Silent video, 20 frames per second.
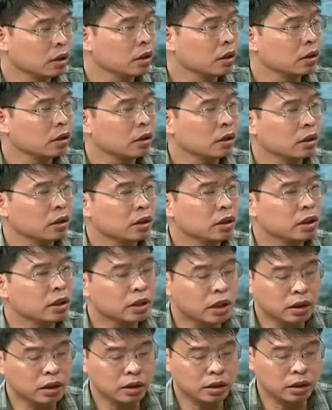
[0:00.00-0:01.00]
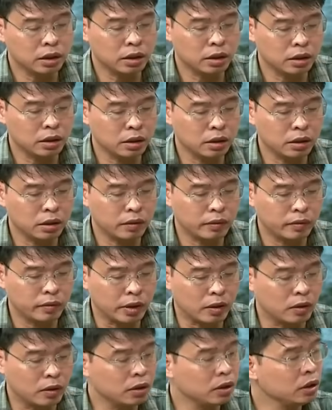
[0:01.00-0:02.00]
ờ, người dân thì
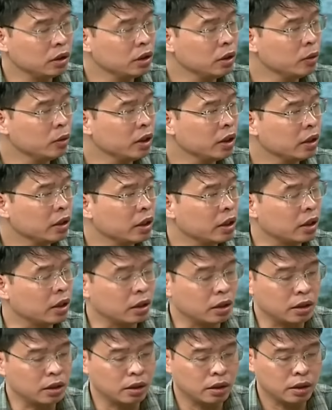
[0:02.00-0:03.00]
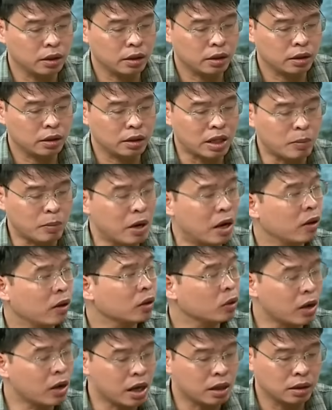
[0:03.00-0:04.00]
phải có những lưu ý để đảm bảo an
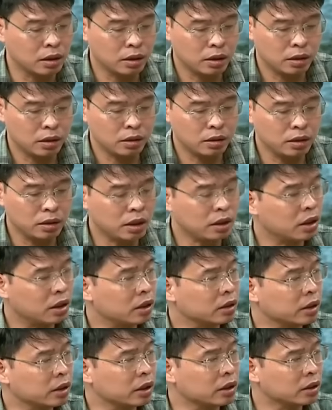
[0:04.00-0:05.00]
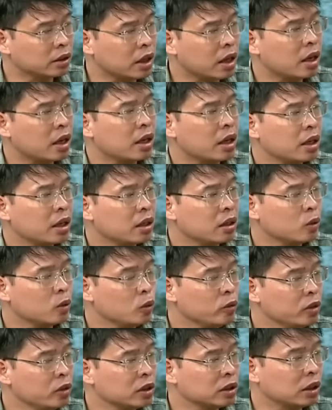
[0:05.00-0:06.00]
toàn. Thứ nhất là tránh xa ngay các
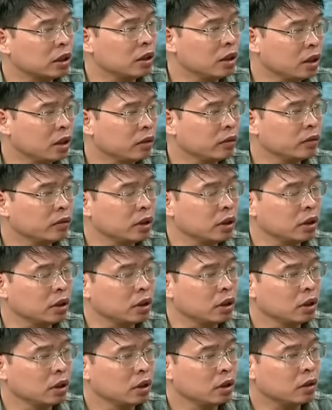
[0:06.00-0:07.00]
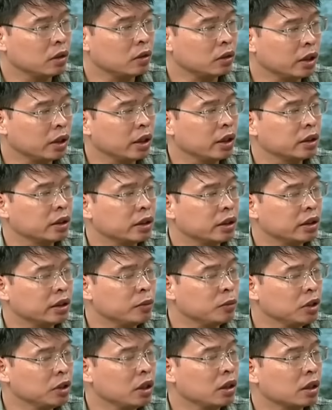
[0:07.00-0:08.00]
khu vực sạt lở đất vì có thể sẽ
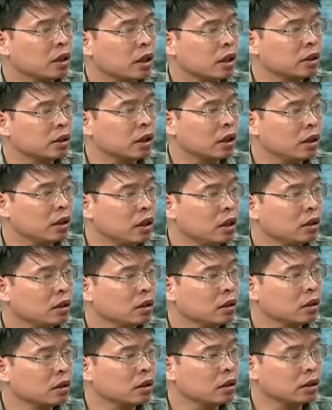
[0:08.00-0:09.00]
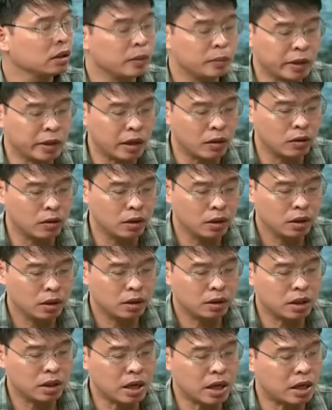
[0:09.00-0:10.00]
tiếp diễn cái sạt lở đất ờ, tiếp theo.
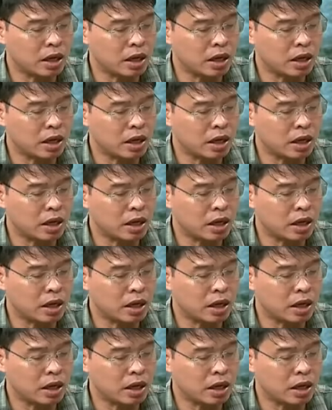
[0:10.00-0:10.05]
Thứ hai